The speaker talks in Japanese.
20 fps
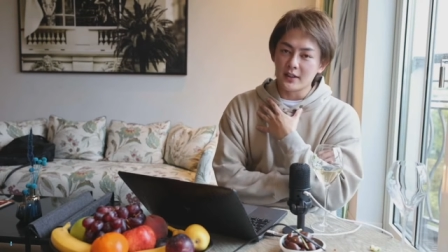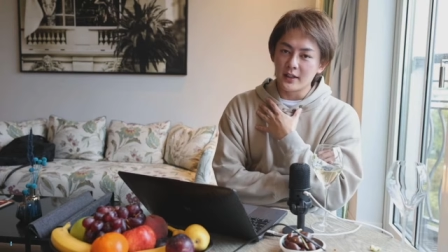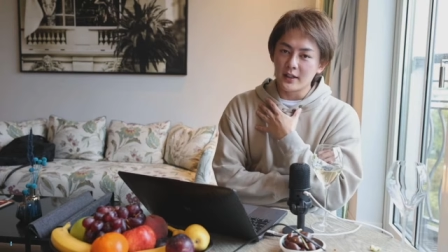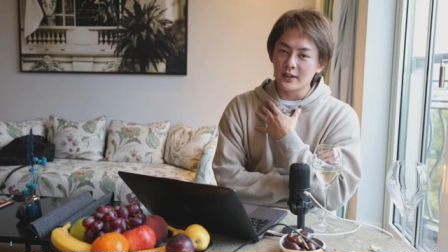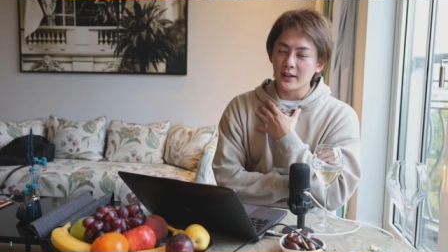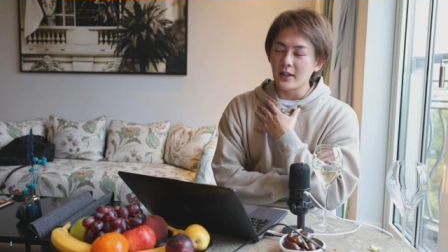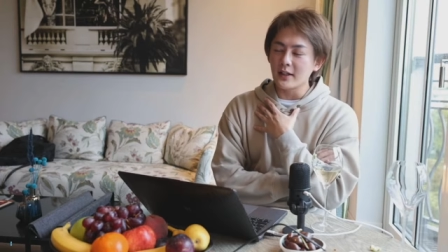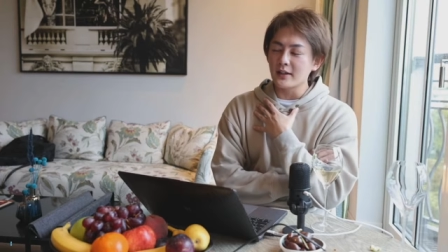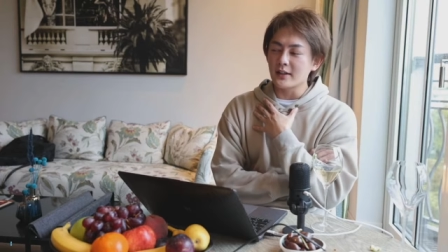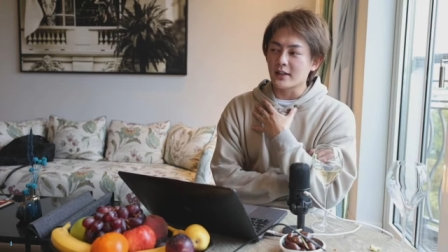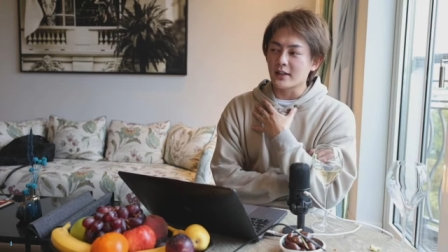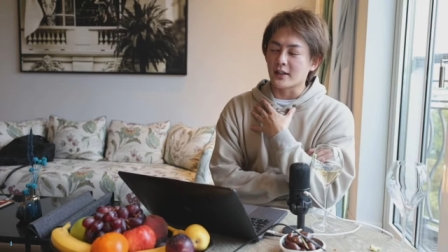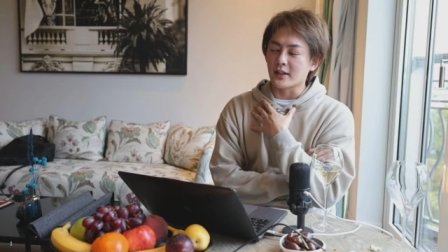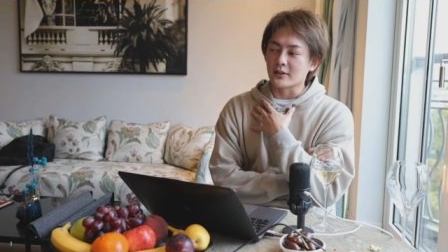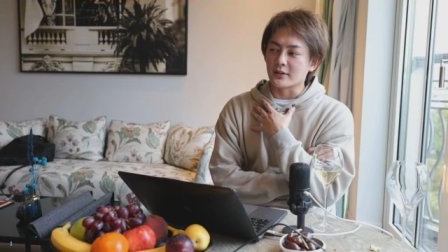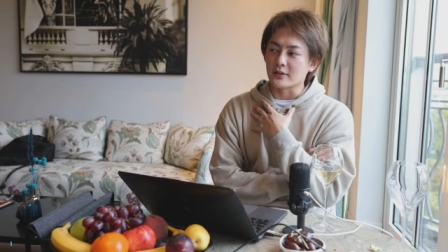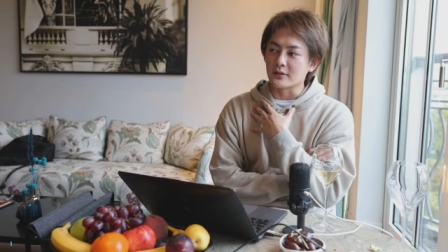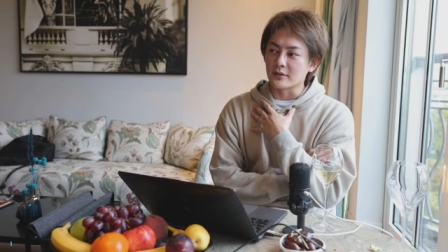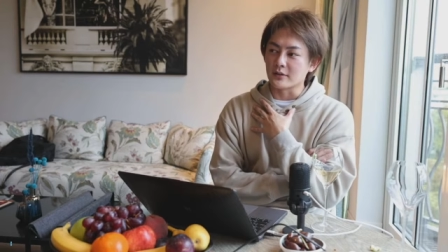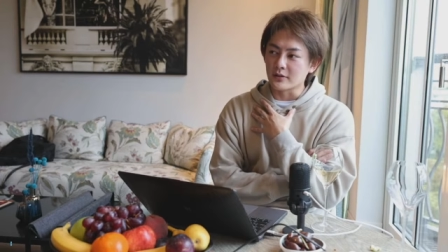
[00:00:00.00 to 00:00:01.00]
なんでかっ
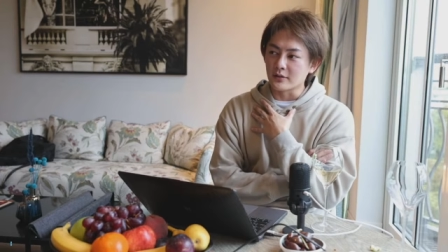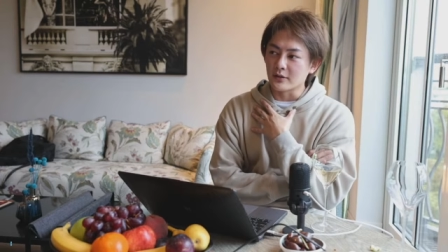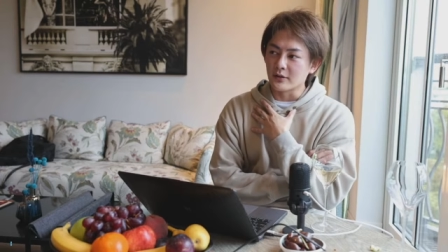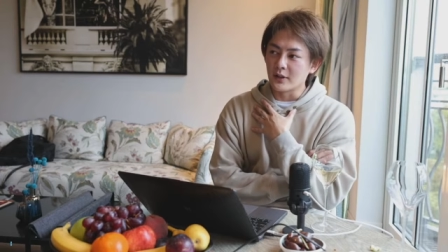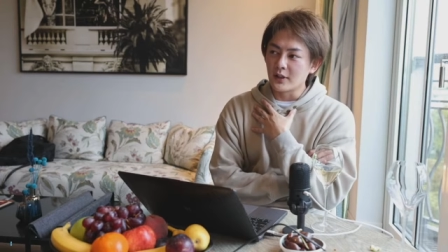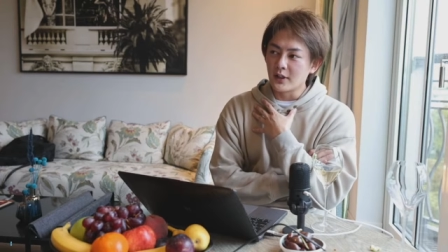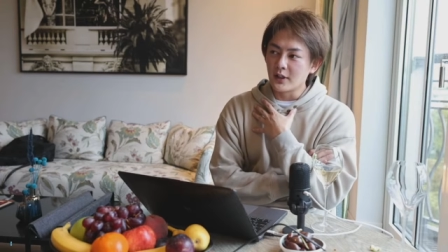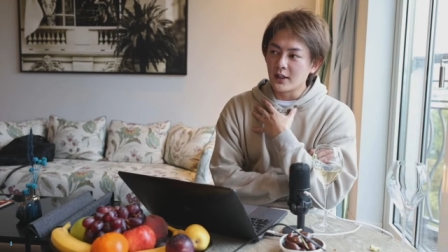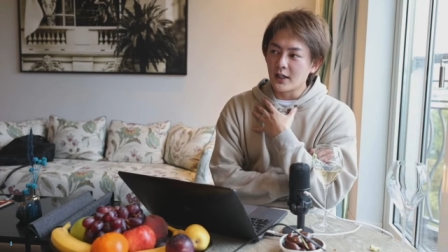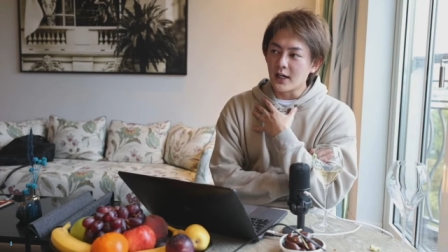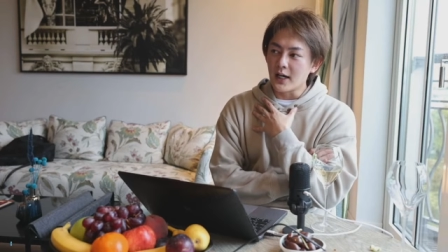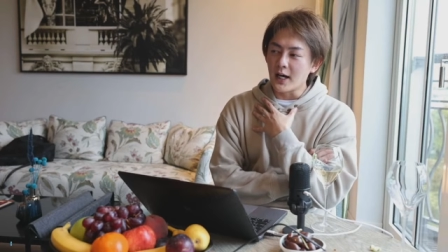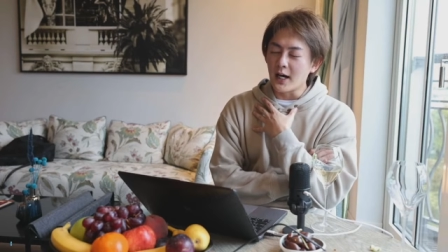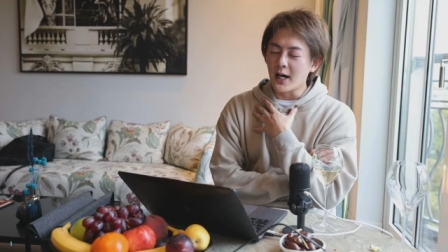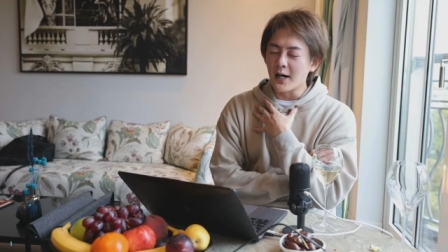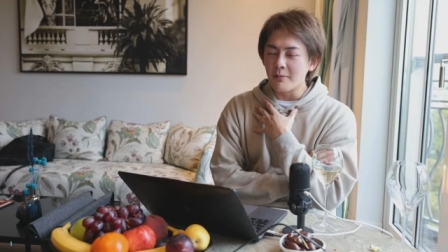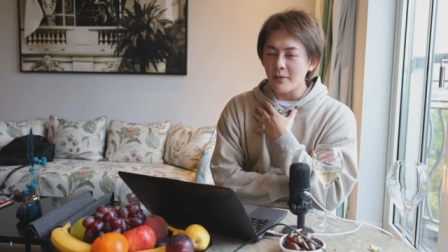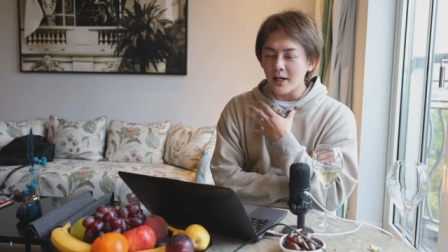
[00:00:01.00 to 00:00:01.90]
ていうと、あ